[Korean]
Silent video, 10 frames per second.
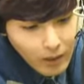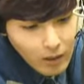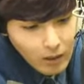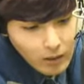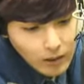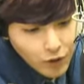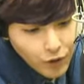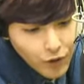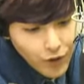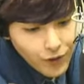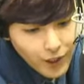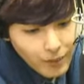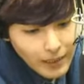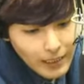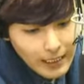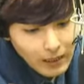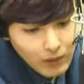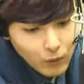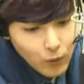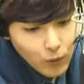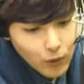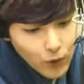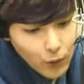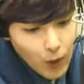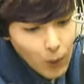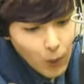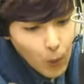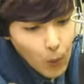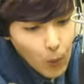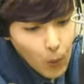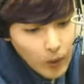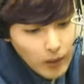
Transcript: 지금 정현님이 또 결혼도 하고,